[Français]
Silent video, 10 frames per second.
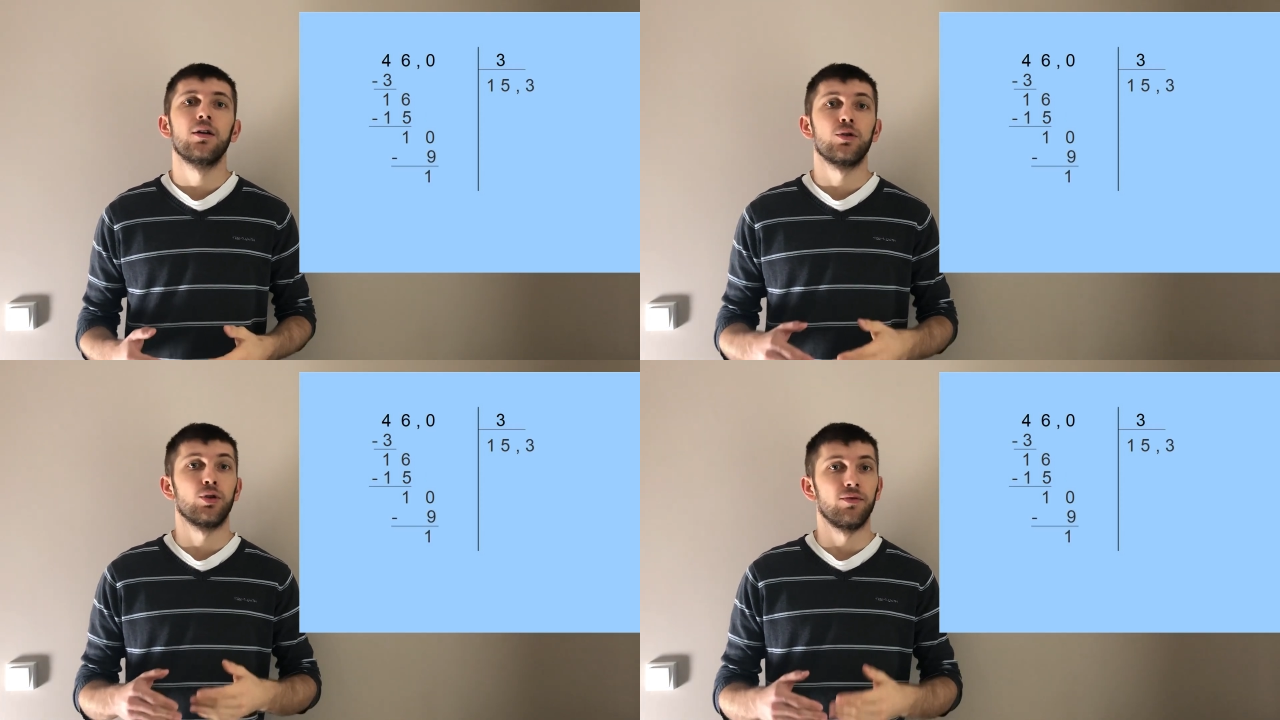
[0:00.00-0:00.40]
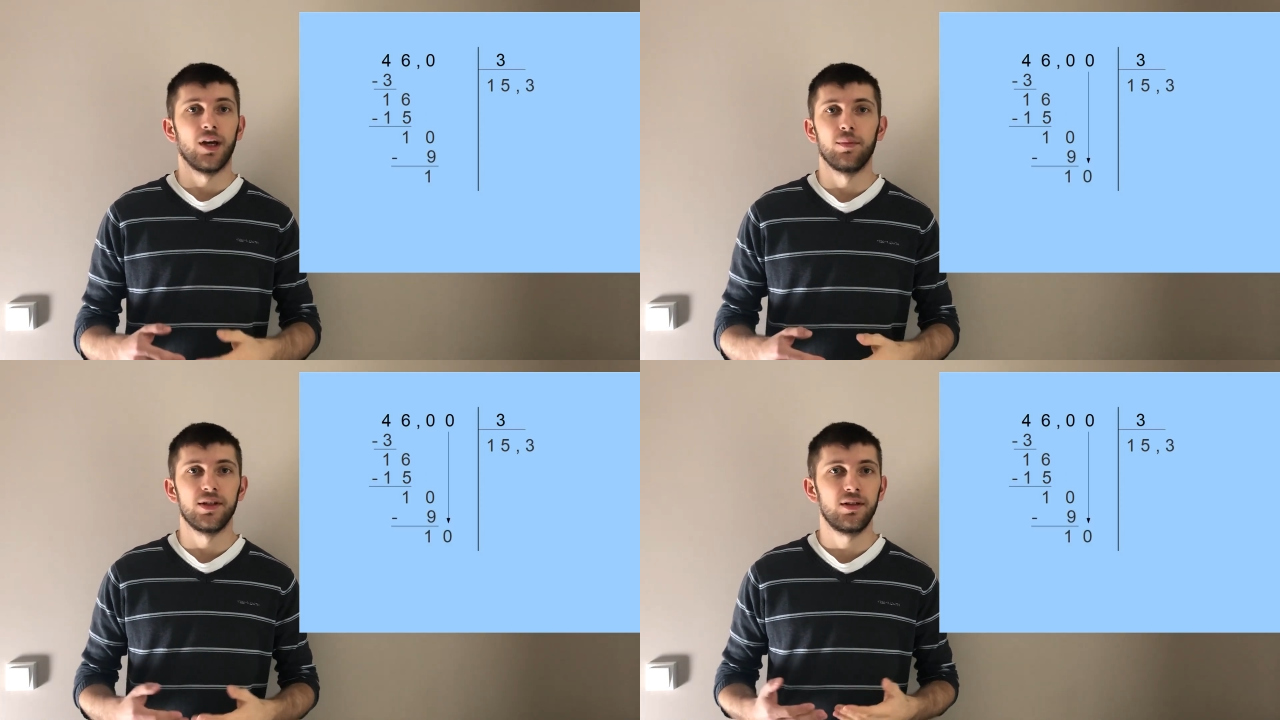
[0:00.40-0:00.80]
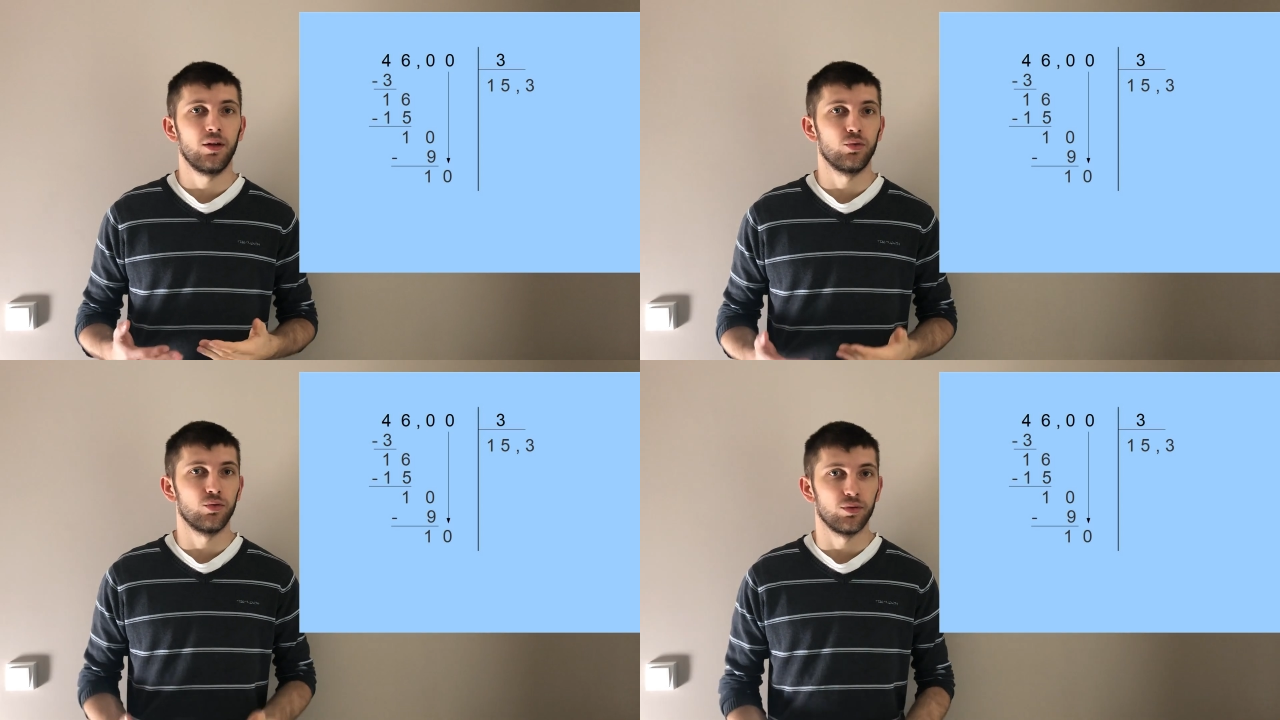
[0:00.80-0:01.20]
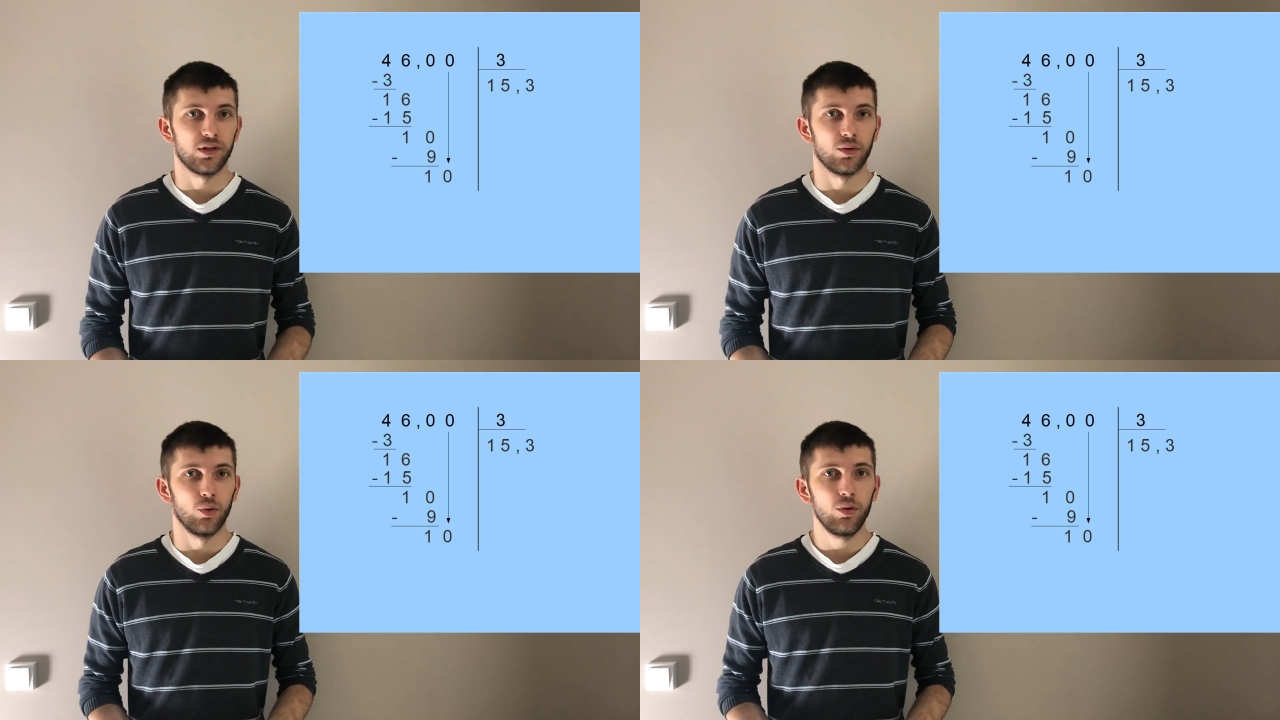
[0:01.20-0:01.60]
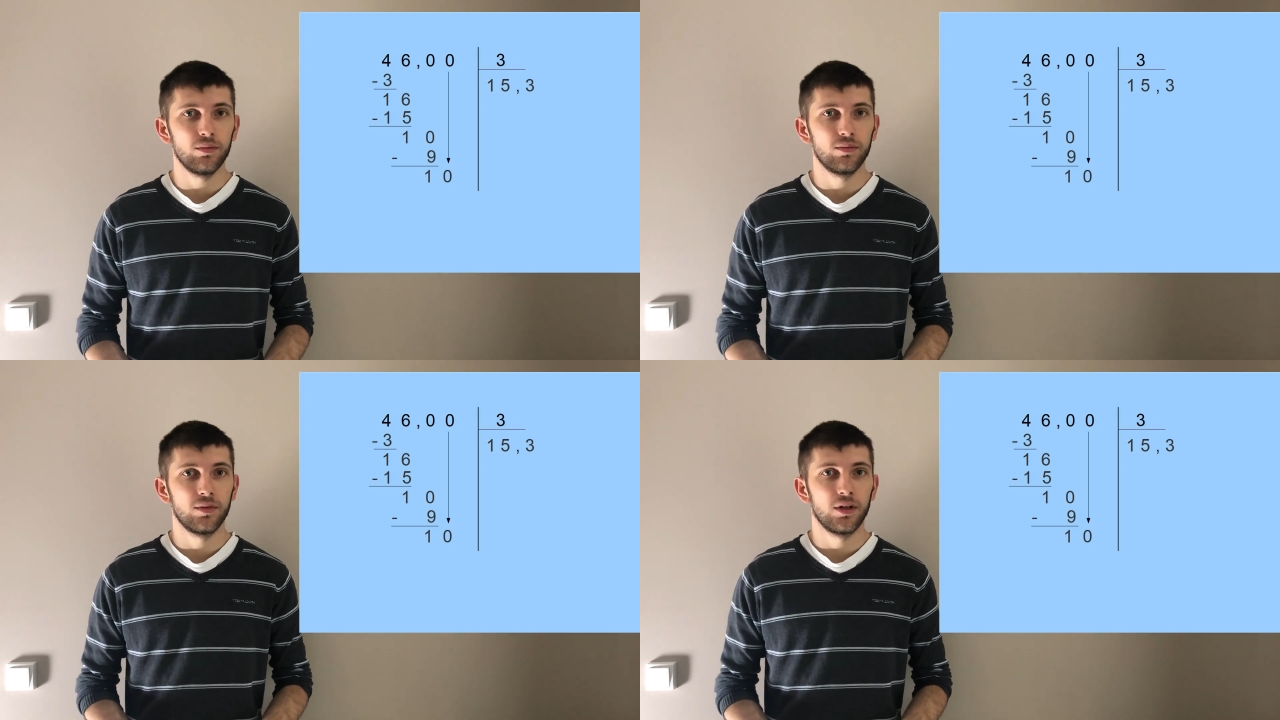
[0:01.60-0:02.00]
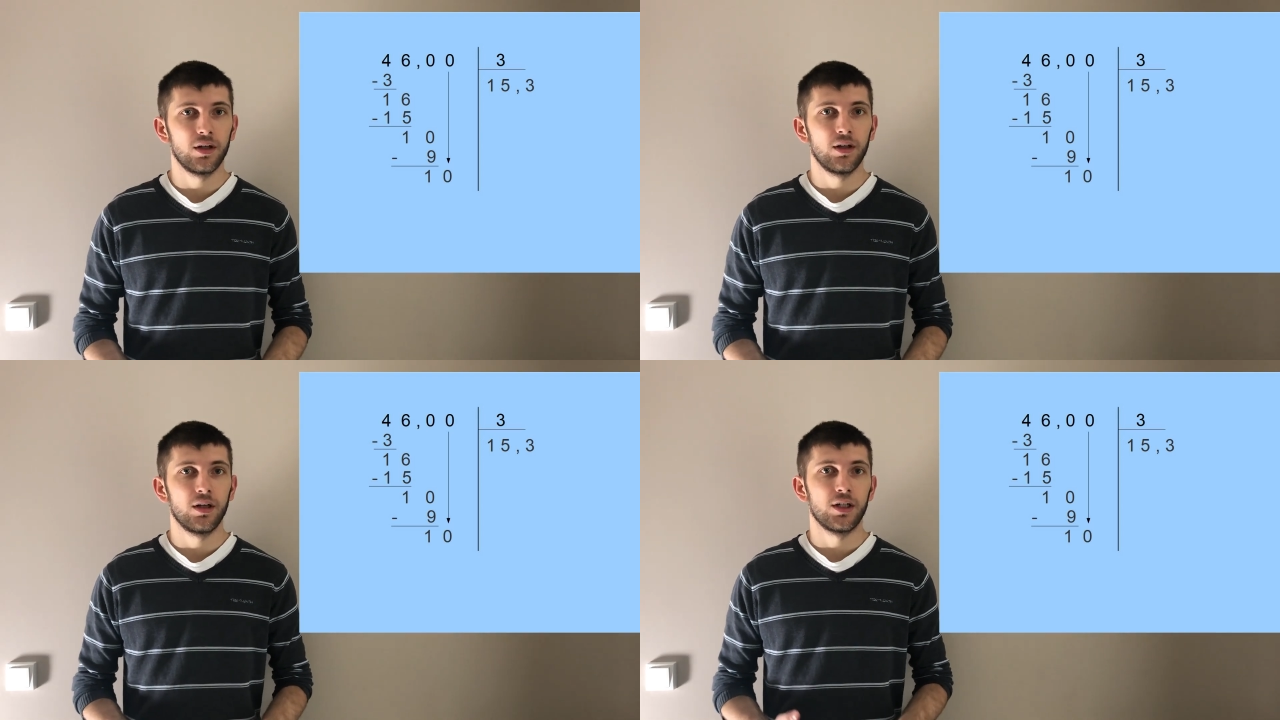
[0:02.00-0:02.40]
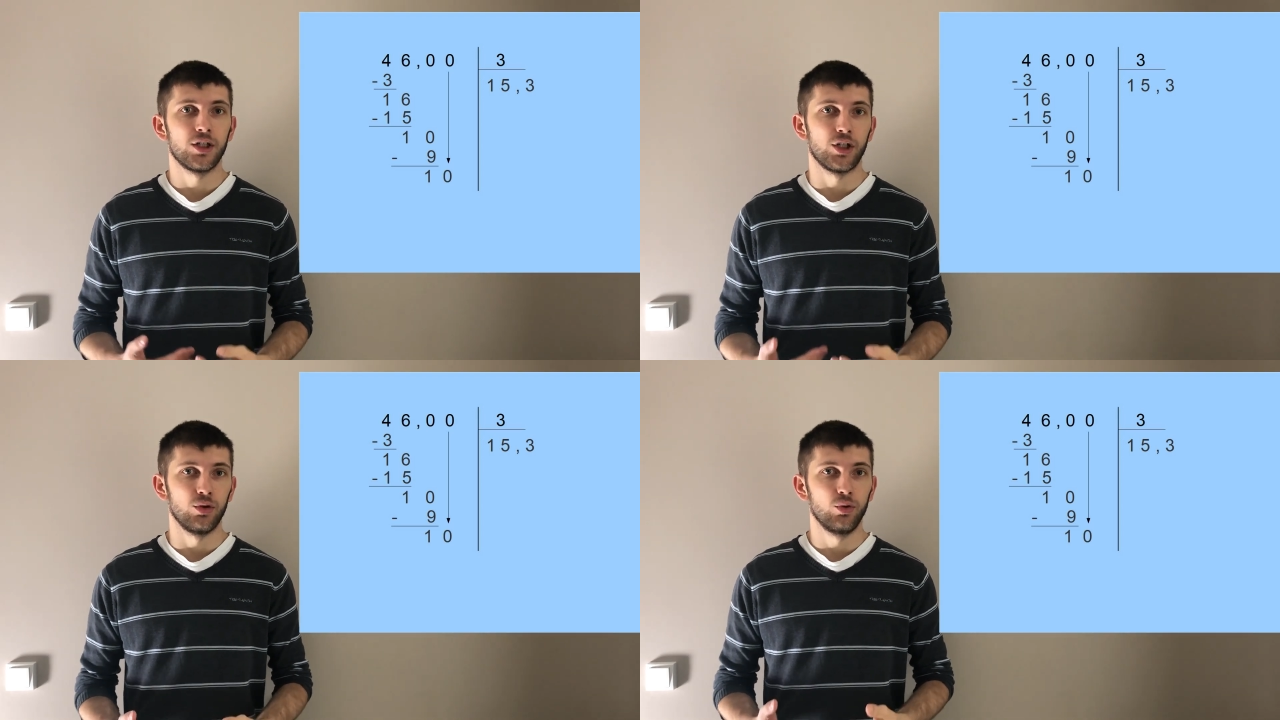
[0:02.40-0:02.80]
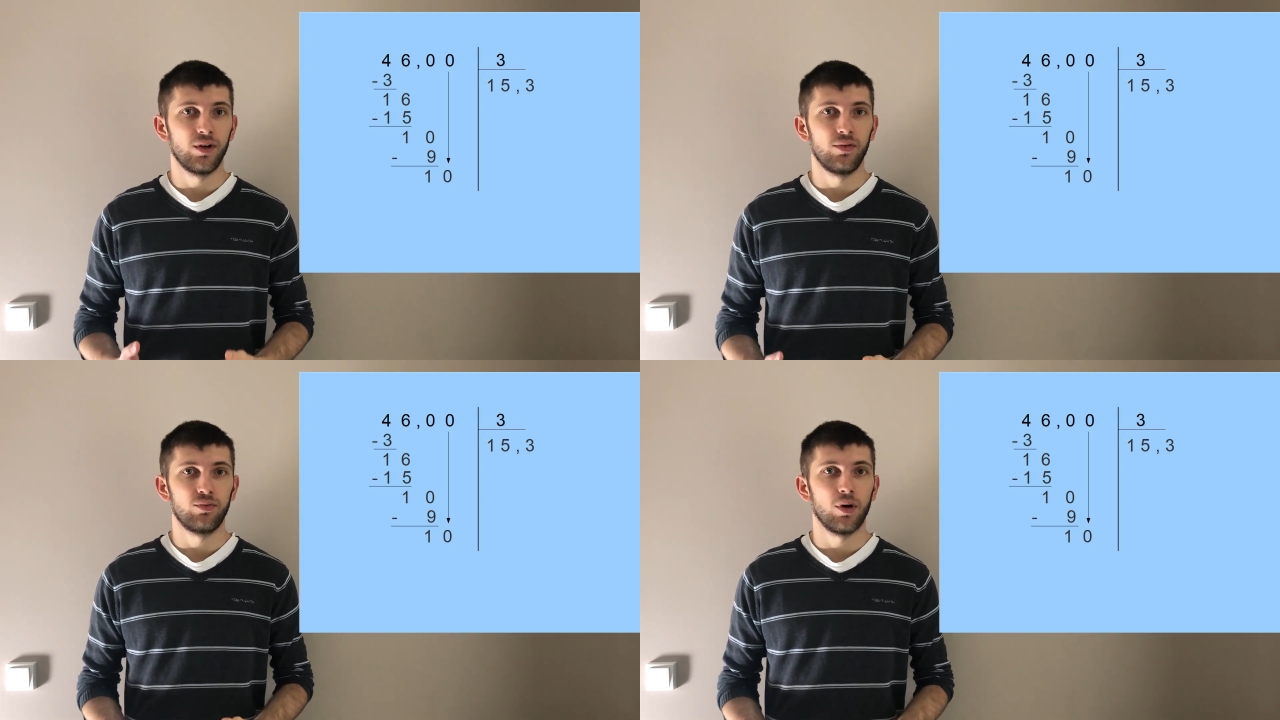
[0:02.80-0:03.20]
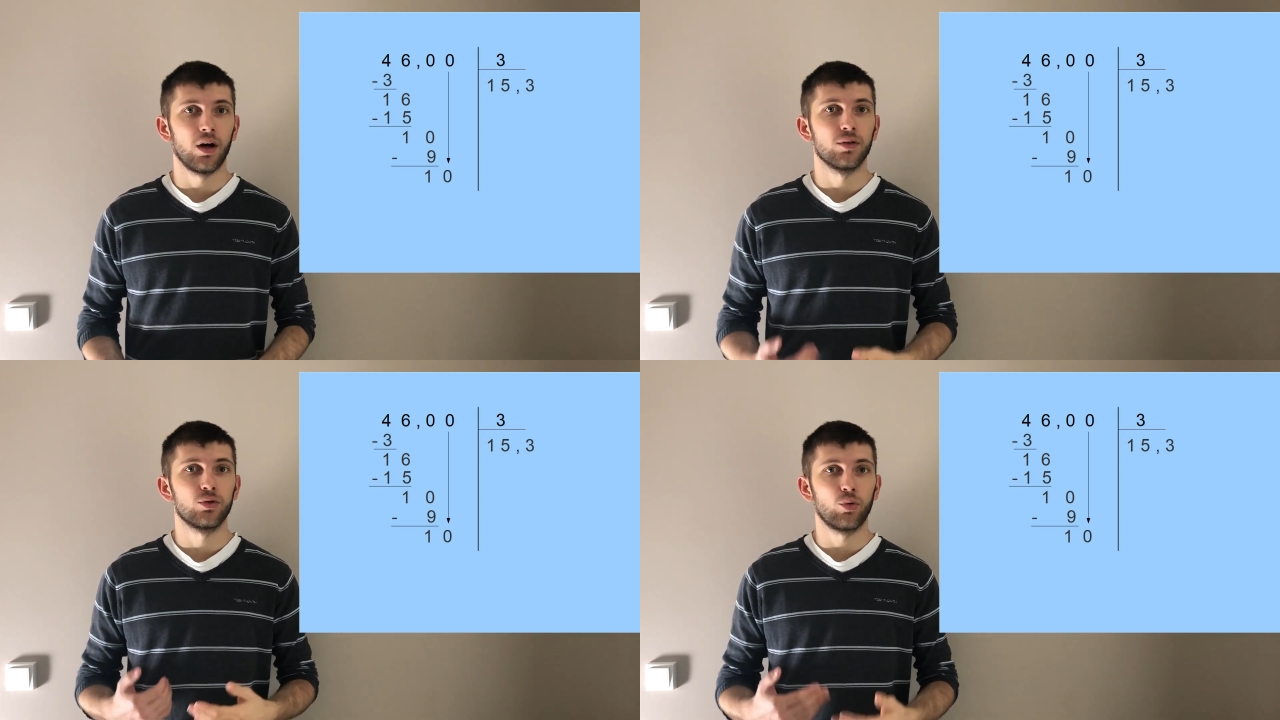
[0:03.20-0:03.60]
Je vais abaisser un nouveau 0, j'ai une nouvelle fois